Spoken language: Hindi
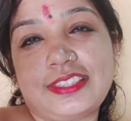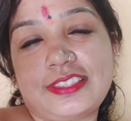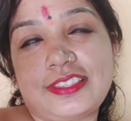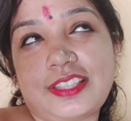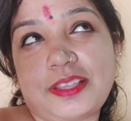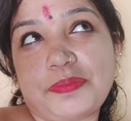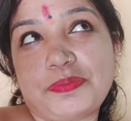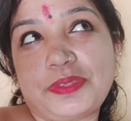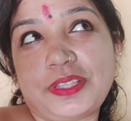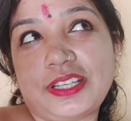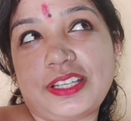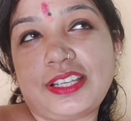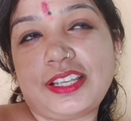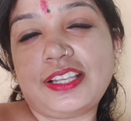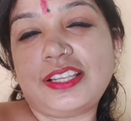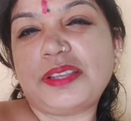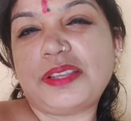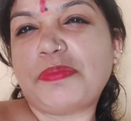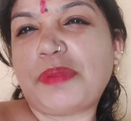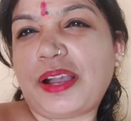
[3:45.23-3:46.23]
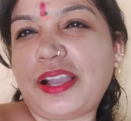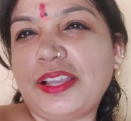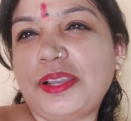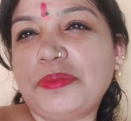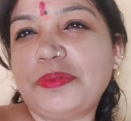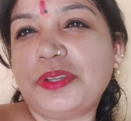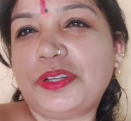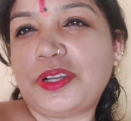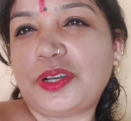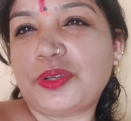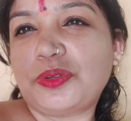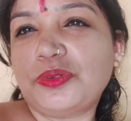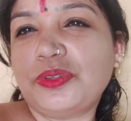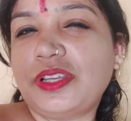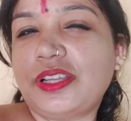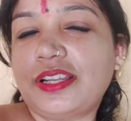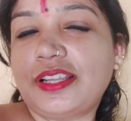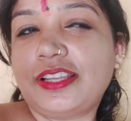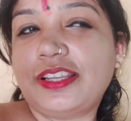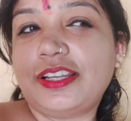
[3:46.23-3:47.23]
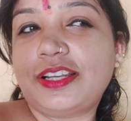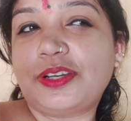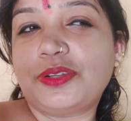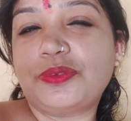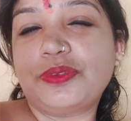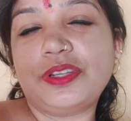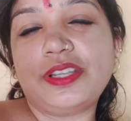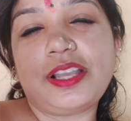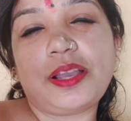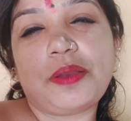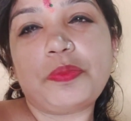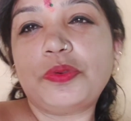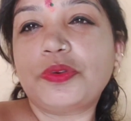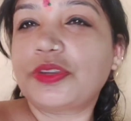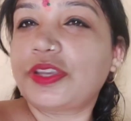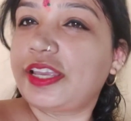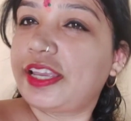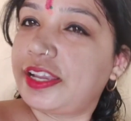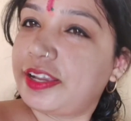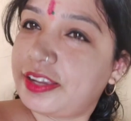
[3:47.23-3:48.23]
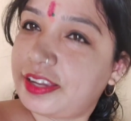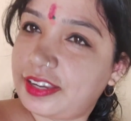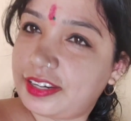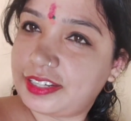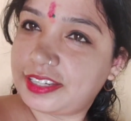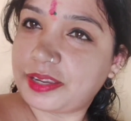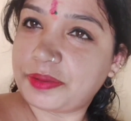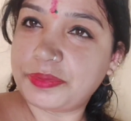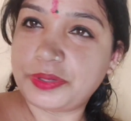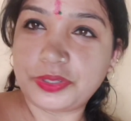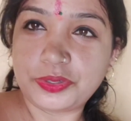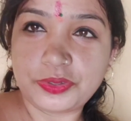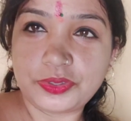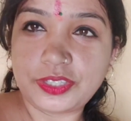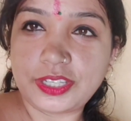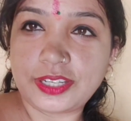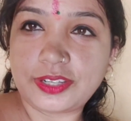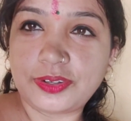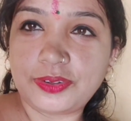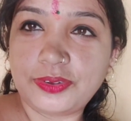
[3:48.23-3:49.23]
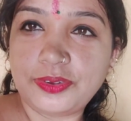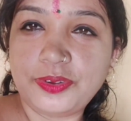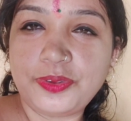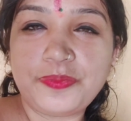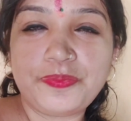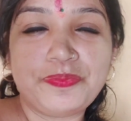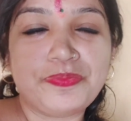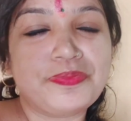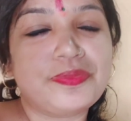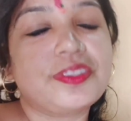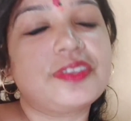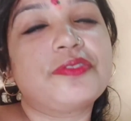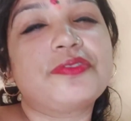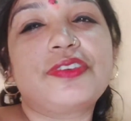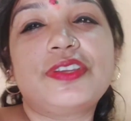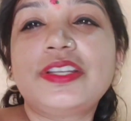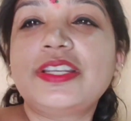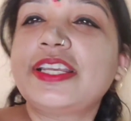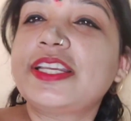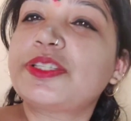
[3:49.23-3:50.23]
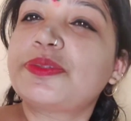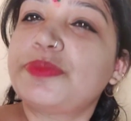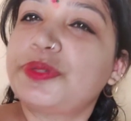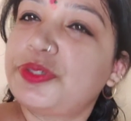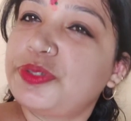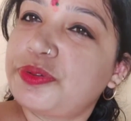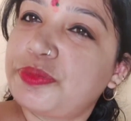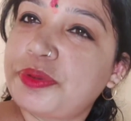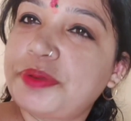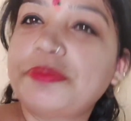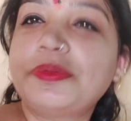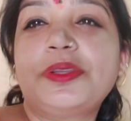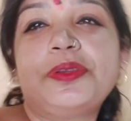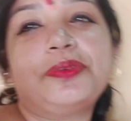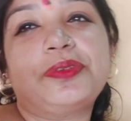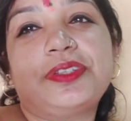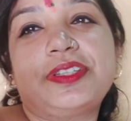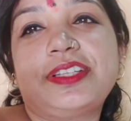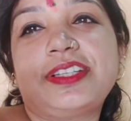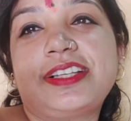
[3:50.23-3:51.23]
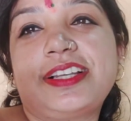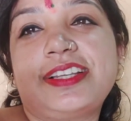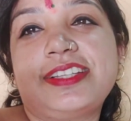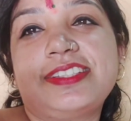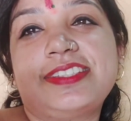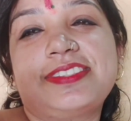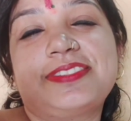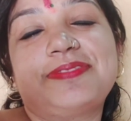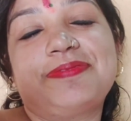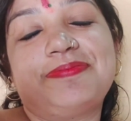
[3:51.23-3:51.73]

तब तक के लिए बाय अभी करूँ या नहीं करूँ नहीं आप लोग केक कट का वीडियो देख लो फिर नेक्स्ट वीडियो में मिलूँगी गाइस